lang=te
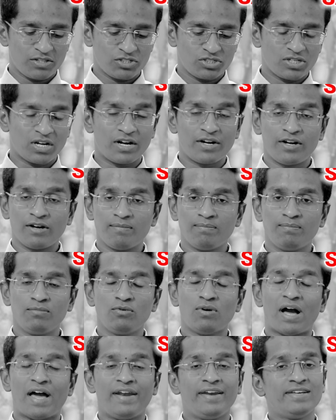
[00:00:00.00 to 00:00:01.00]
ప్రతిష్ట
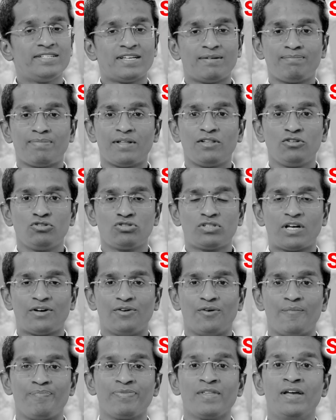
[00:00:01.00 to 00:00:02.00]
డబ్బు అన్ని
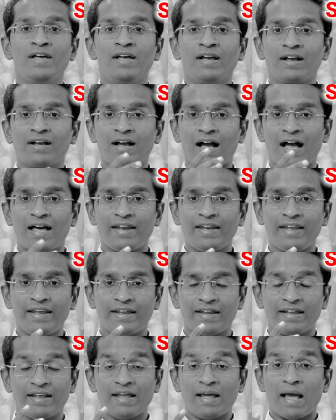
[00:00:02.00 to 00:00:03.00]
సంపాదించుతారు
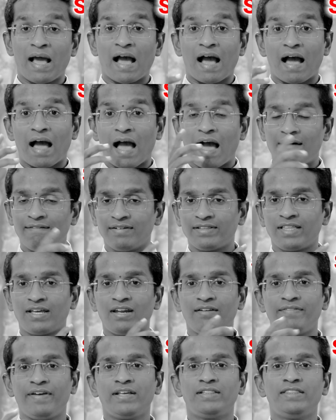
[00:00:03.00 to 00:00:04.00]
కానీ
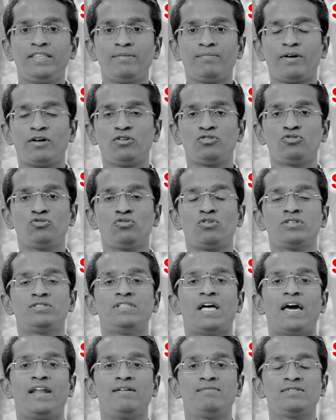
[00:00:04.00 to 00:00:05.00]
అవతల వ్యక్తి మనసులో
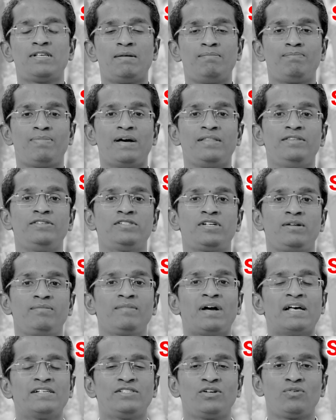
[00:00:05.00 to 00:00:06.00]
స్థానం
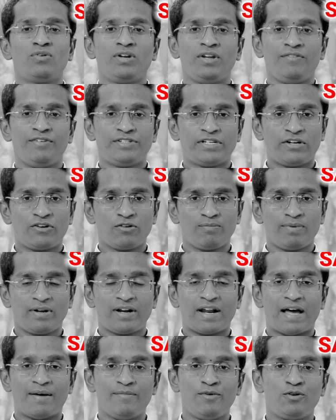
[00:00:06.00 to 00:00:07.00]
సంపాదించడం కాస్త కొన్ని విషయాల
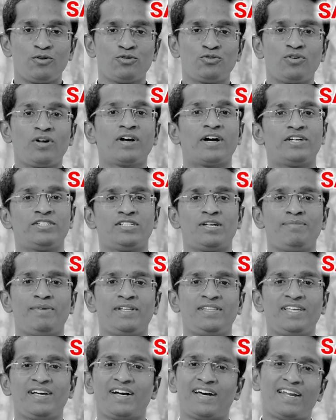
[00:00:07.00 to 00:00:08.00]
లోపల రాబోయే రోజుల్లో
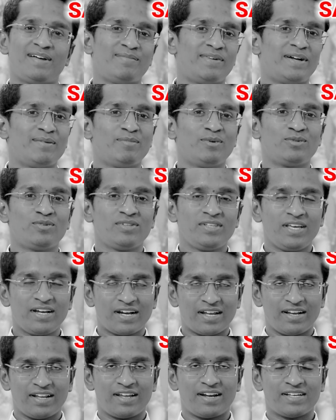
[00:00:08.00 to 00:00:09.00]
కష్టమైతే కనబడబోతుంది
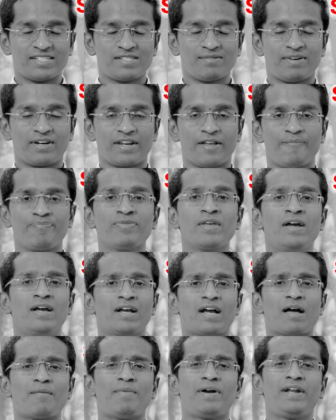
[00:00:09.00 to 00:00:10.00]
కన్యారాశి వారికి
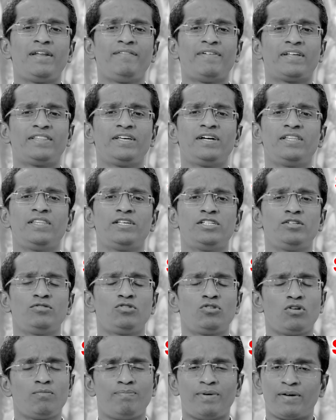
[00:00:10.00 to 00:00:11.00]
కాబట్టి వ్యక్తిగత
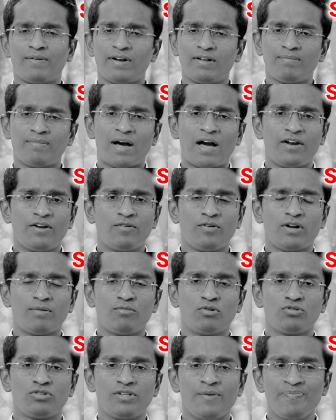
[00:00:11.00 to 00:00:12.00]
జీవితంలో పర్వాలేదు బాగానే
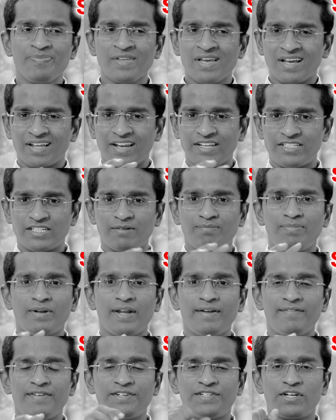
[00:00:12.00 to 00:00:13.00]
ఉండబోతుంది నేను
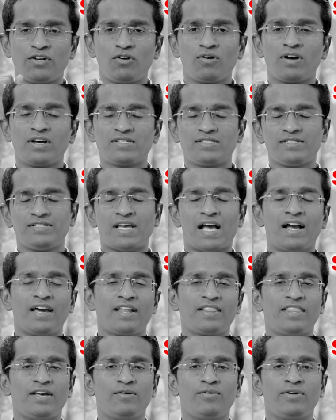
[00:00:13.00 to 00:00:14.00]
చెప్పిన ఈ విషయాల్లో కాస్త
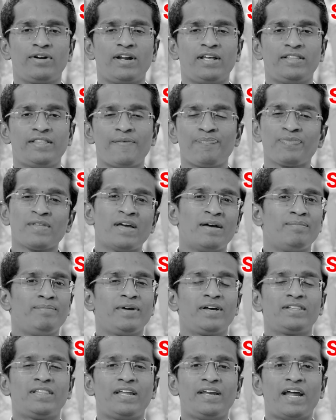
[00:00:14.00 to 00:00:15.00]
జాగ్రత్తగా ఉన్నట్లయితే
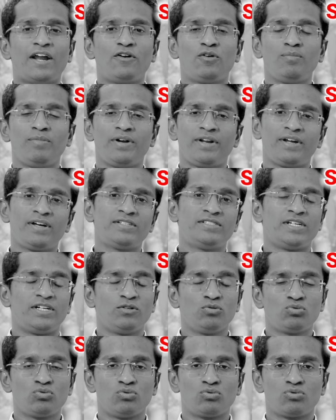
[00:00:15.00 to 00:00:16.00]
మిగతాన్ని ఆటోమేటిక్గా
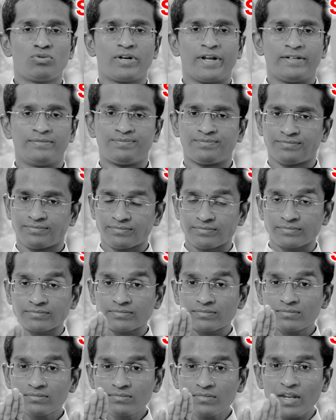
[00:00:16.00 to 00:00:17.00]
జరుగుతుంటుంటాయి
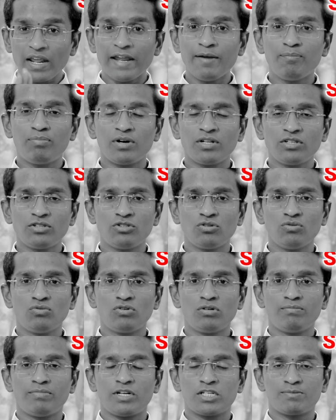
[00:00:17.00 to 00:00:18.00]
ఎప్పుడైతే
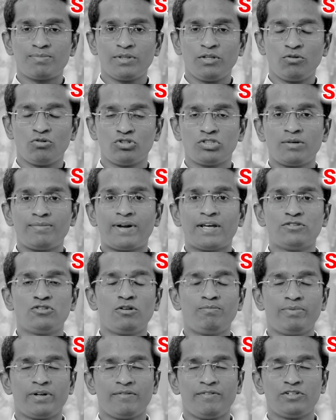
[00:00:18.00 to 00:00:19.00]
దేవుగురు బృహస్పతి వృషభ
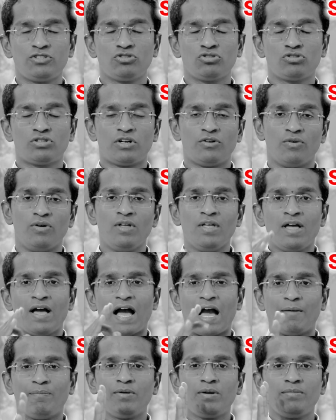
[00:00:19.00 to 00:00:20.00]
రాశిలో ప్రవేశిస్తాడు
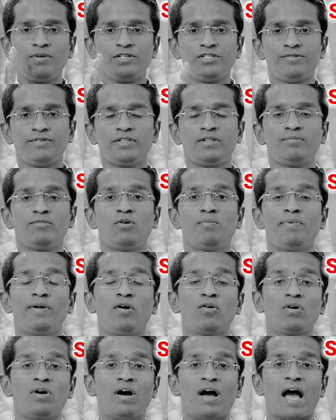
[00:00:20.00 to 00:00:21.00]
అప్పుడు మీ జీవితం
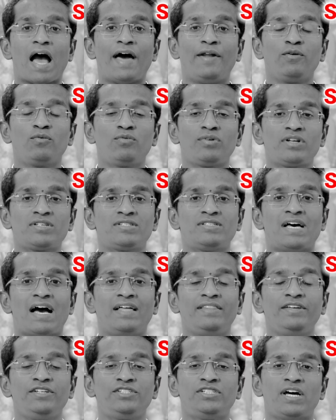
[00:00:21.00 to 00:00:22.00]
లోపల ఒక అనుకున్న
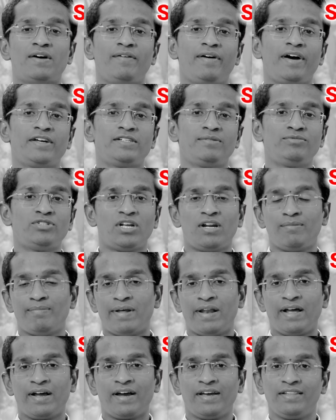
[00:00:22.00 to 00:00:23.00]
సాధించే అవకాశం చాలా
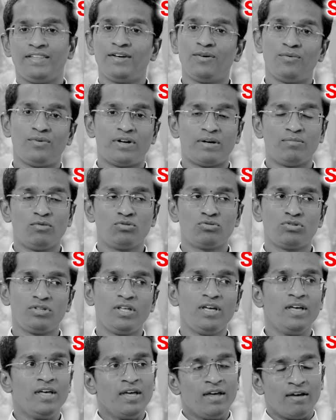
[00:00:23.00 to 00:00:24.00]
బలంగా అయితే
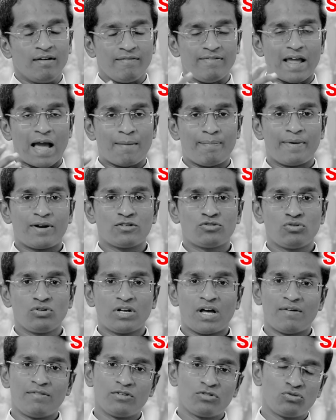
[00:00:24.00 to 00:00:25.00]
ఉండబోతుంది
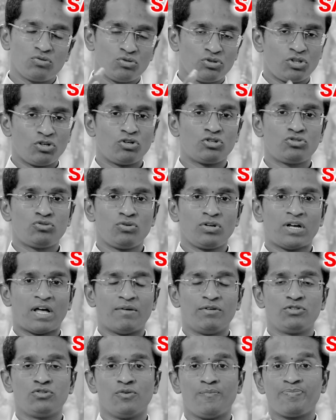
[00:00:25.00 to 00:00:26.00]
వ్యాపారస్తులు కావచ్చు ఉద్యోగస్తులు
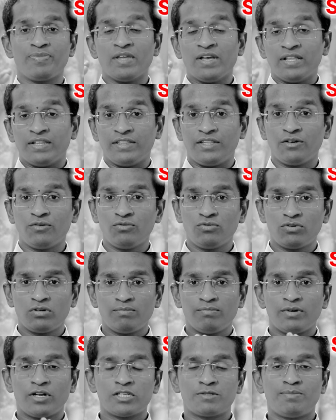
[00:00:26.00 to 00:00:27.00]
కావచ్చు
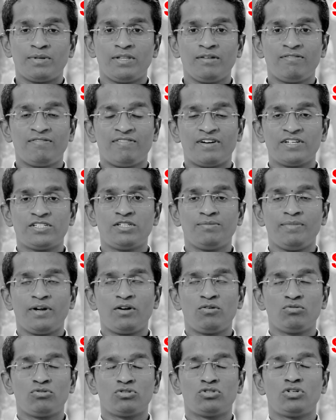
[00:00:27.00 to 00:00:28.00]
దేవుగురు బృహస్పతి ఫస్ట్
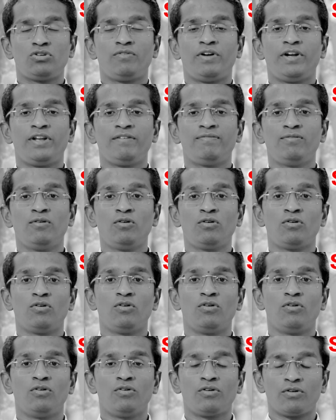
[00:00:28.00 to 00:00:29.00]
మే టూ ట్వంటీ ఫోర్